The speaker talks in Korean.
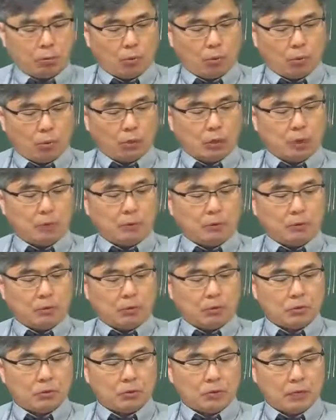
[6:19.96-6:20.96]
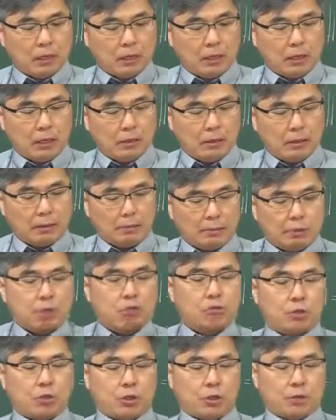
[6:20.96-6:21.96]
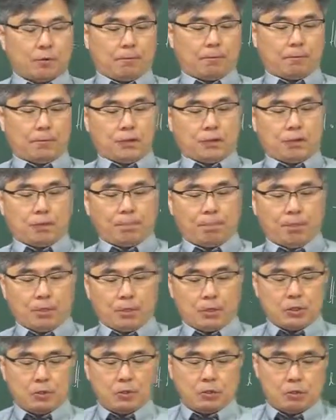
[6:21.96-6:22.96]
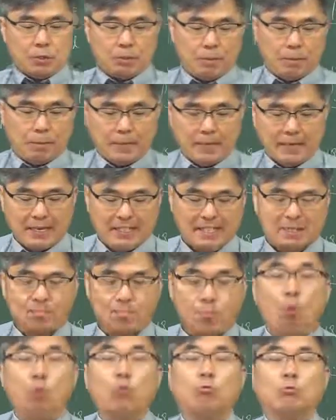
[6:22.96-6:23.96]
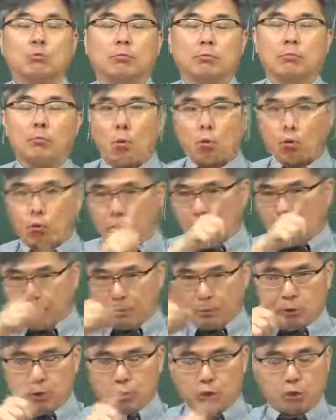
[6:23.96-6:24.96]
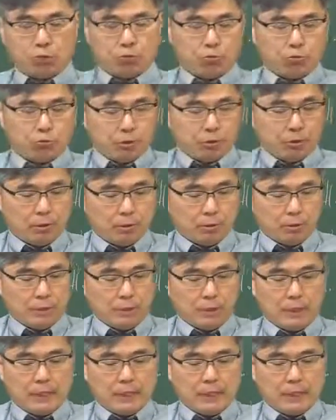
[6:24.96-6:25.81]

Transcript: 또 어디미턴스가 밑줄치세요. 1.875 10의 마이너스 모, 모에다 밑줄치시고요.